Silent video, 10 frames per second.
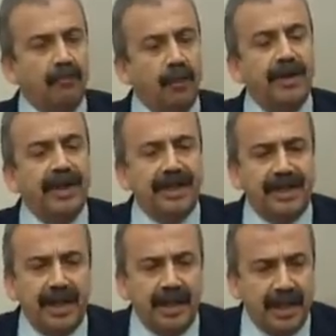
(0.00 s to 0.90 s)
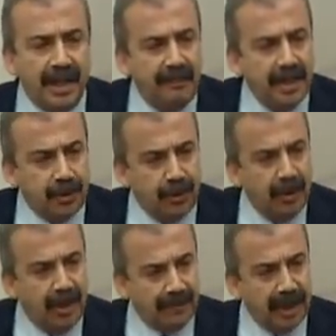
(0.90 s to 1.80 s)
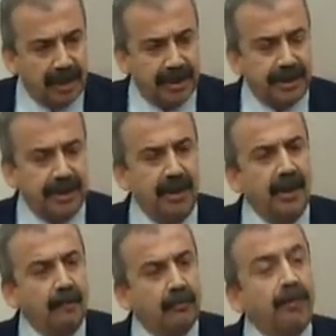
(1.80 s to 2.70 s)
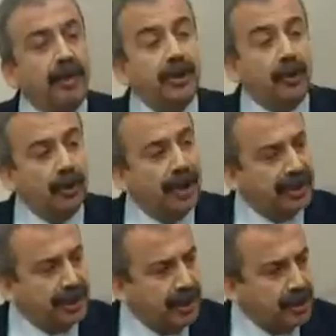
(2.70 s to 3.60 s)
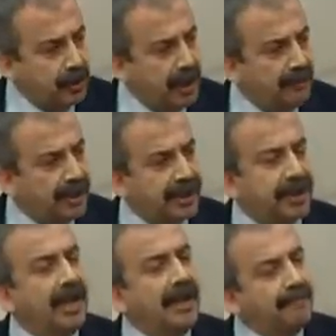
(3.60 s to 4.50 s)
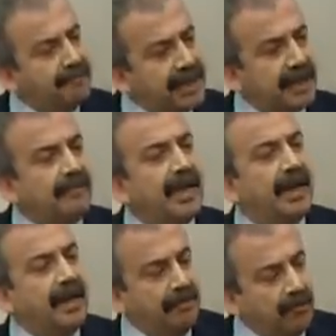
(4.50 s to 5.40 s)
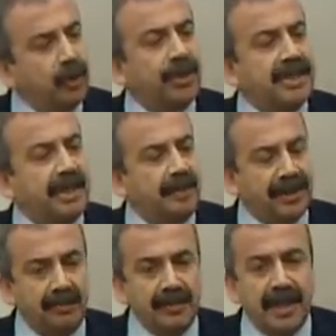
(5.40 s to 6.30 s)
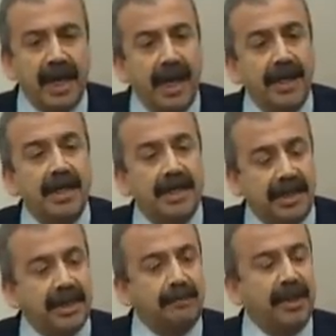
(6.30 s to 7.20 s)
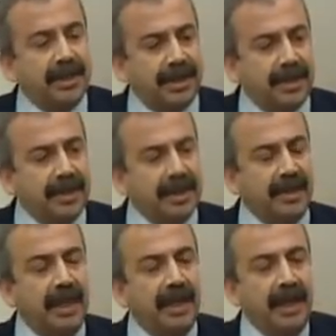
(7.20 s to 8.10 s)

bu bir erkek egemen söylem değildir. Bu bir yoldaşlık söylemidir. Bizim de müktesebatımızı en iyi siz bilirsiniz.